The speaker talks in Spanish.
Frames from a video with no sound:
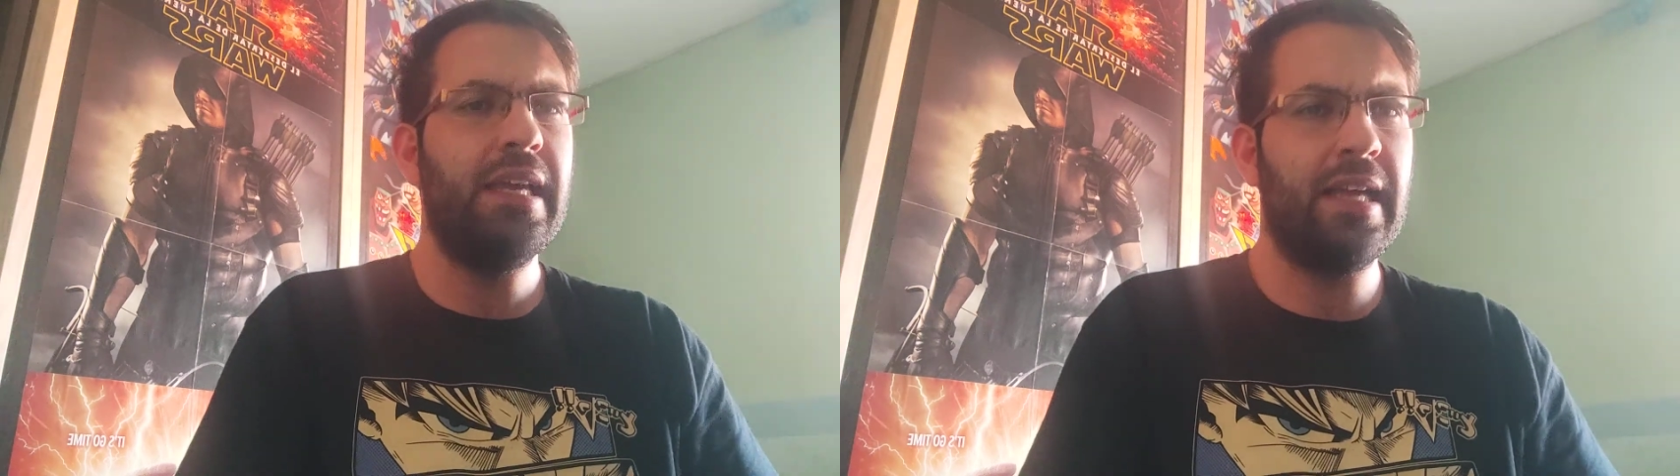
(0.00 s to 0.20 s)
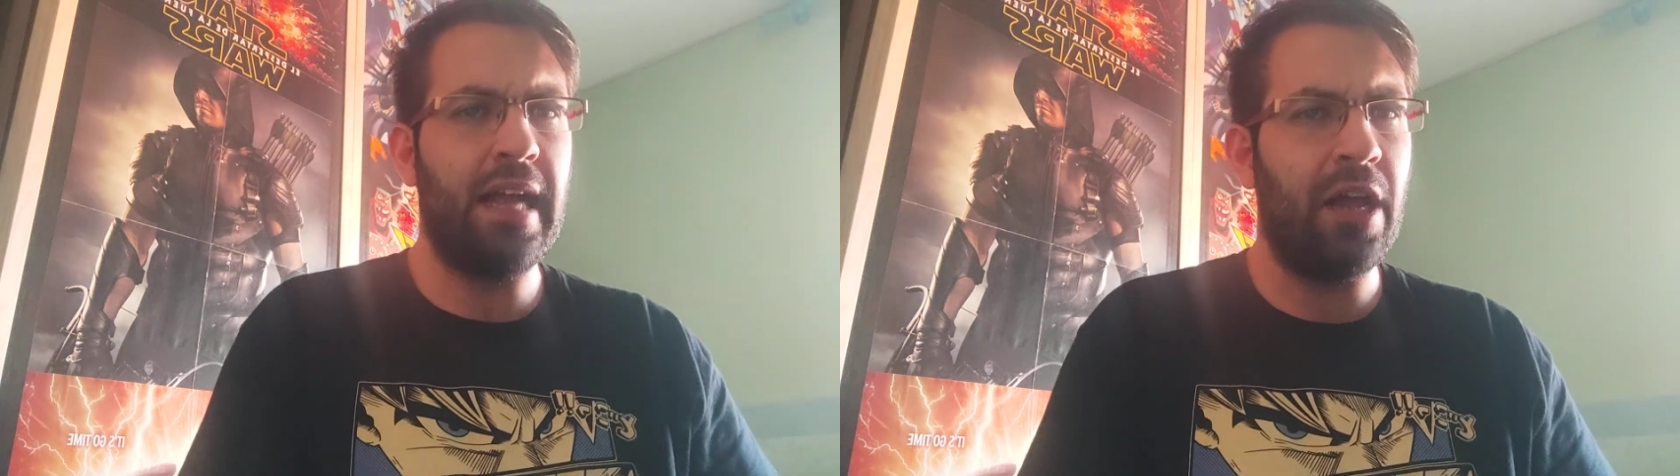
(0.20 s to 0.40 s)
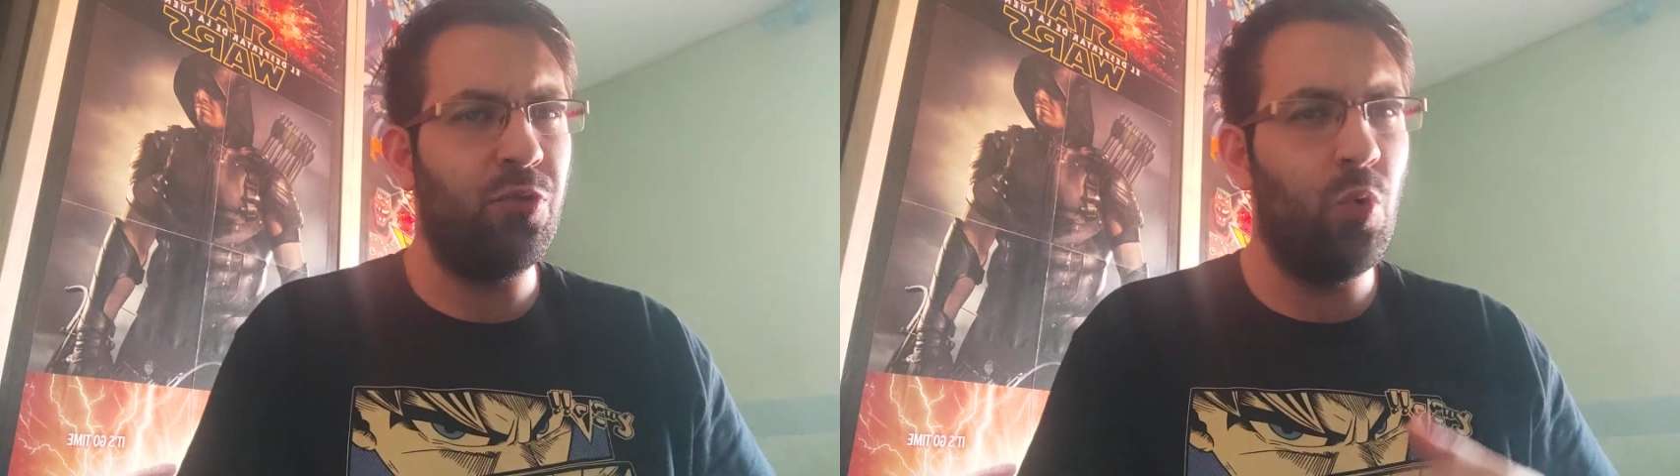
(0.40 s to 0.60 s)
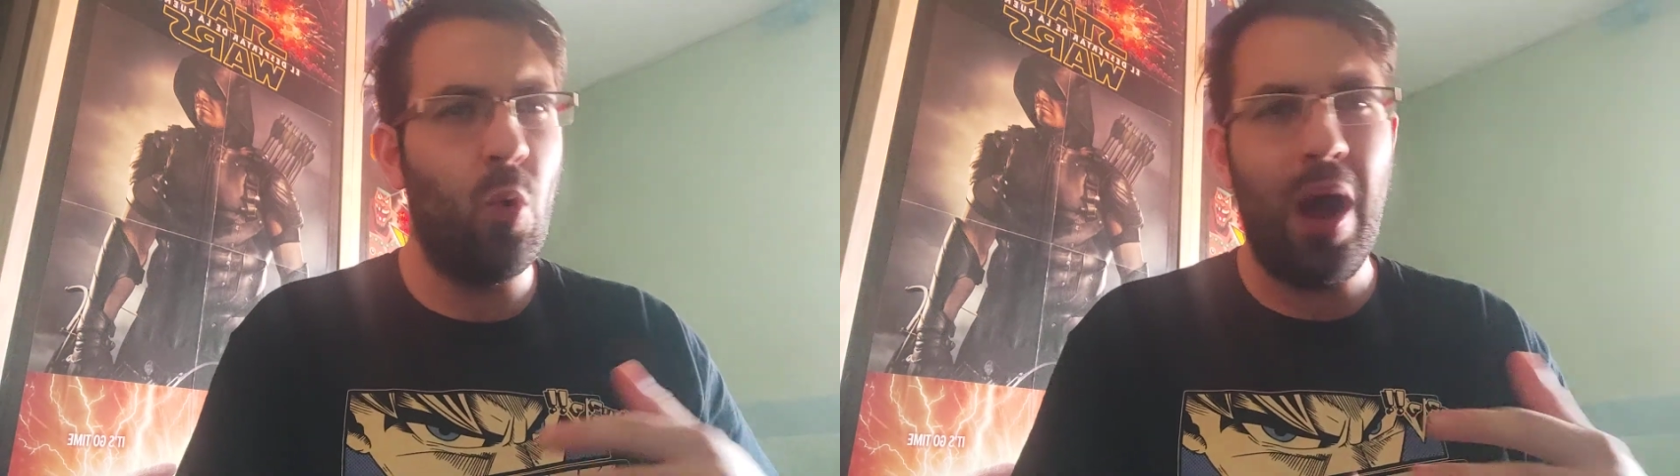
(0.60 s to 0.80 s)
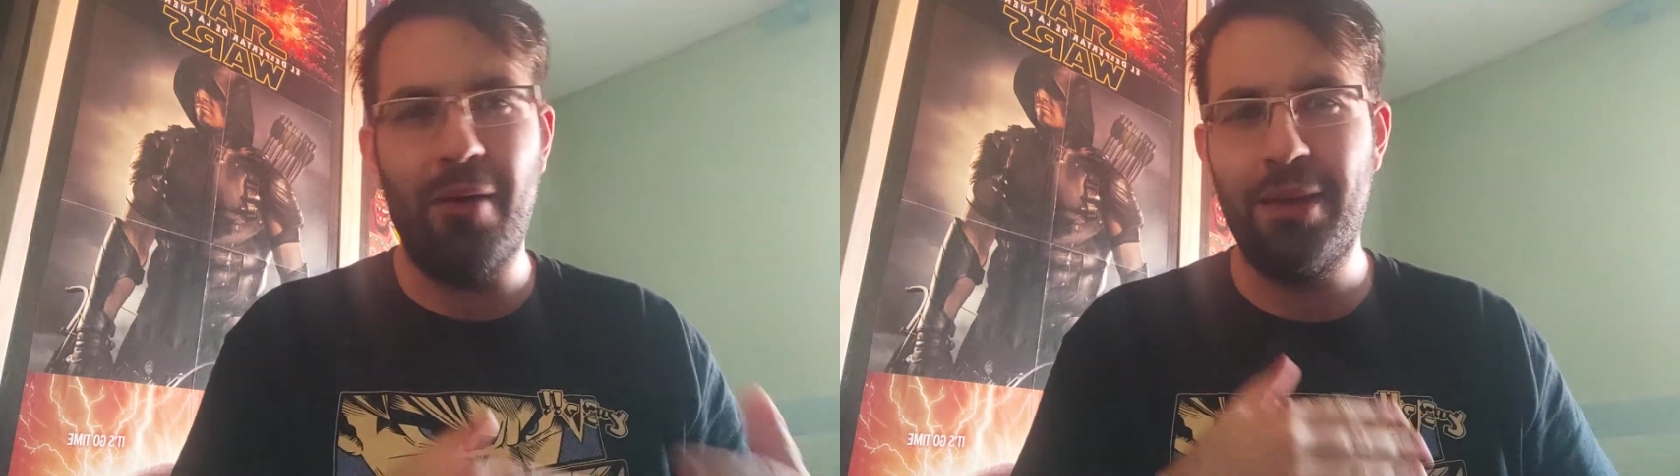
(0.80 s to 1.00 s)

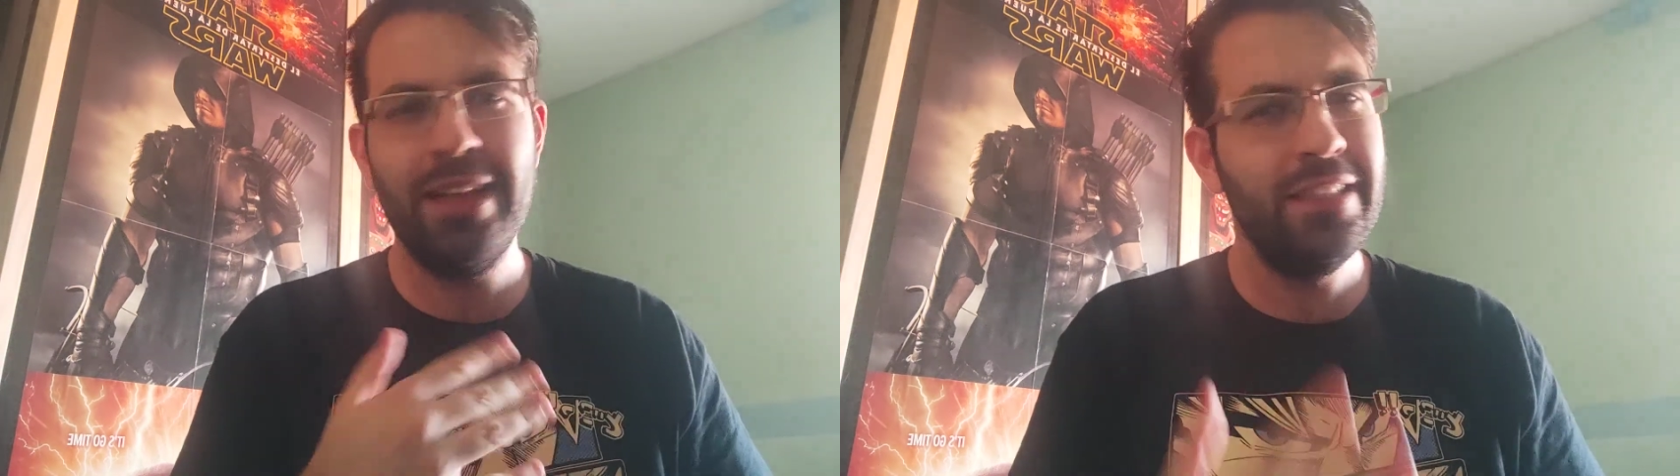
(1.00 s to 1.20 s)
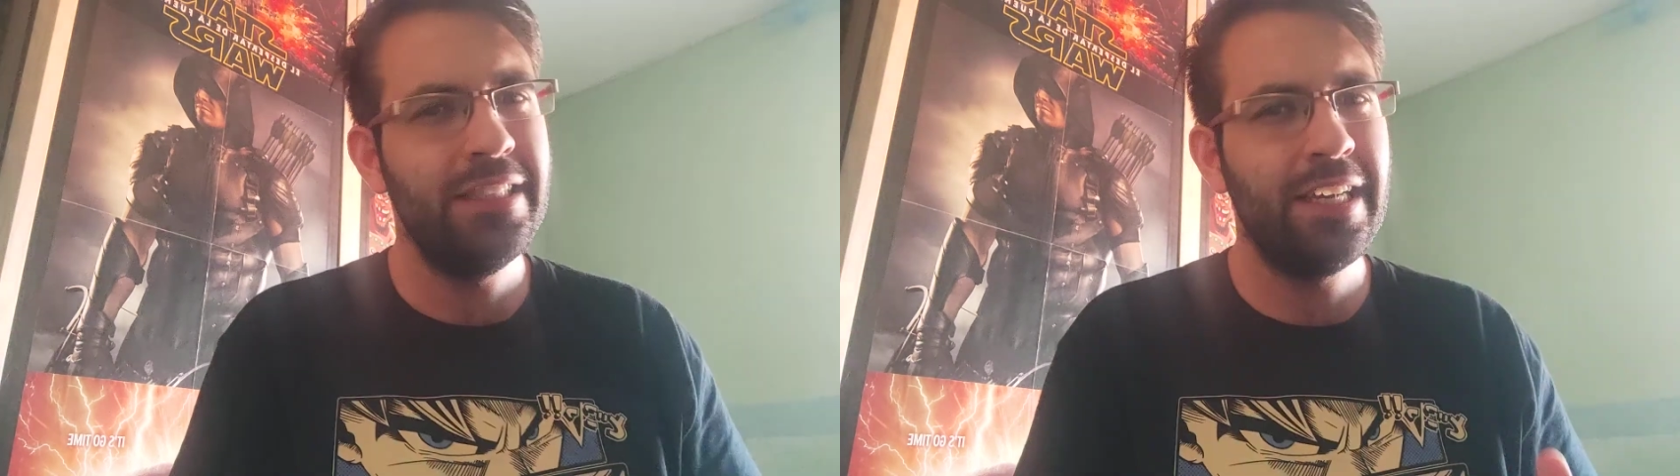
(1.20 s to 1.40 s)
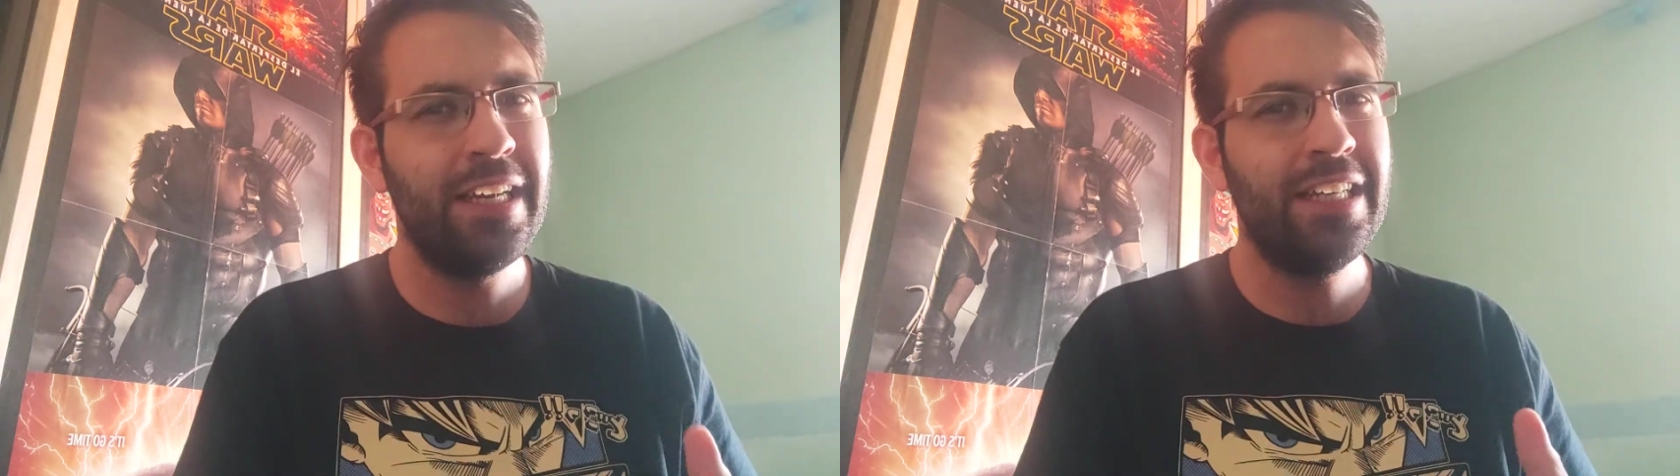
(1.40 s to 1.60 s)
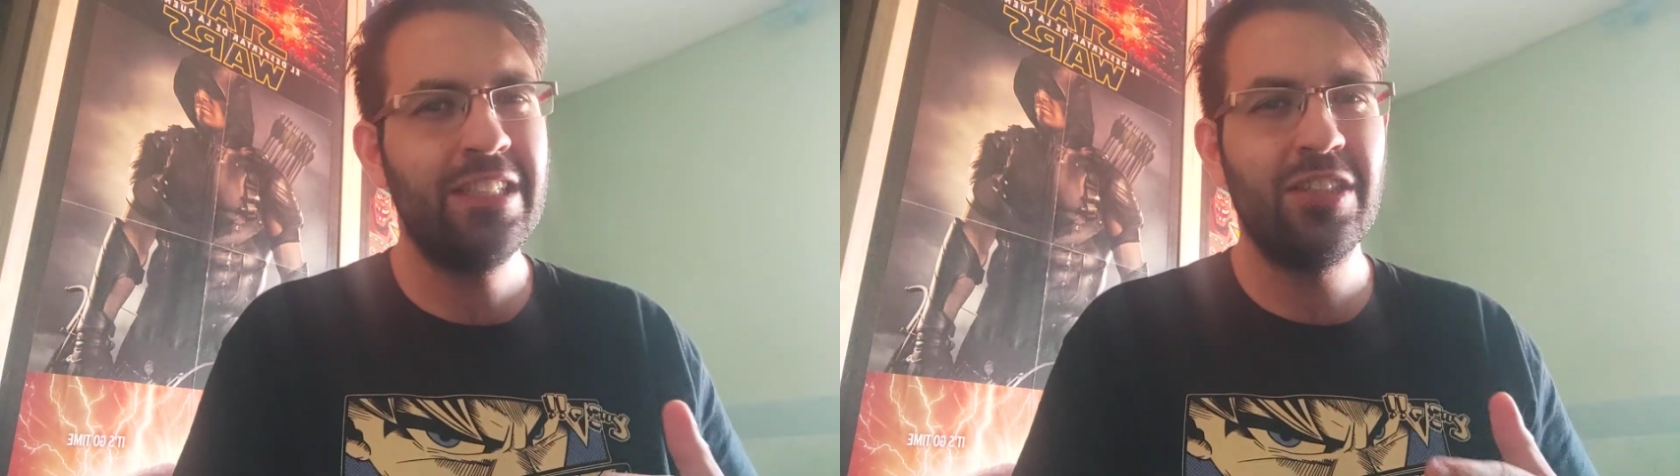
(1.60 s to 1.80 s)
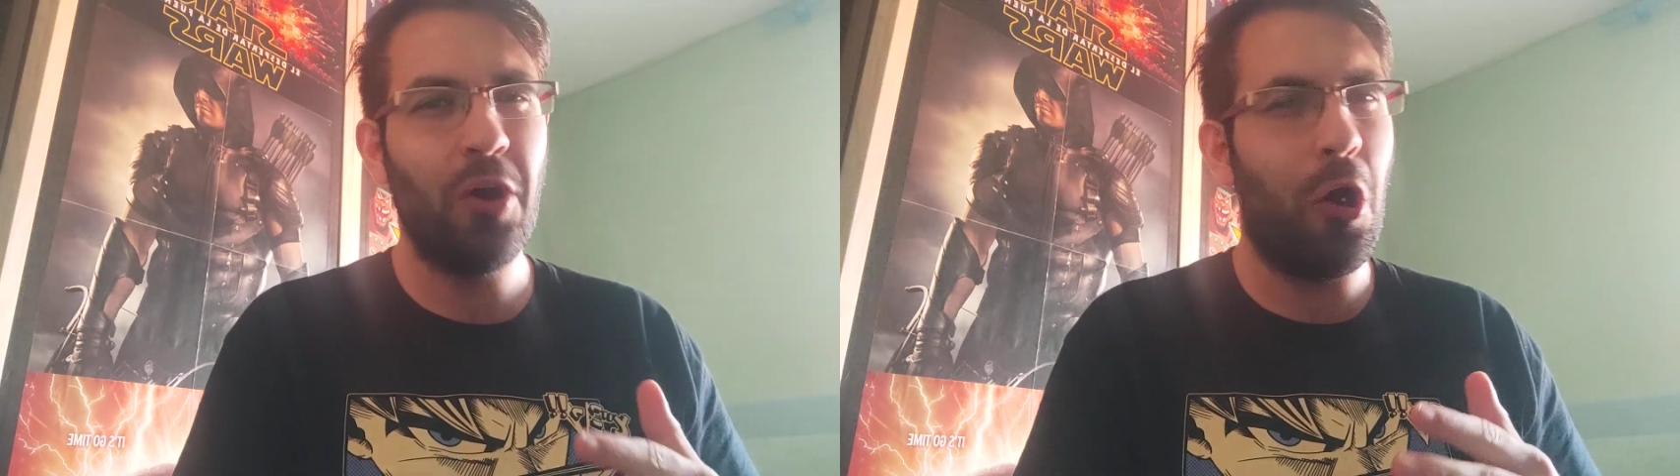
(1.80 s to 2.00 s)
¿Karu Avengers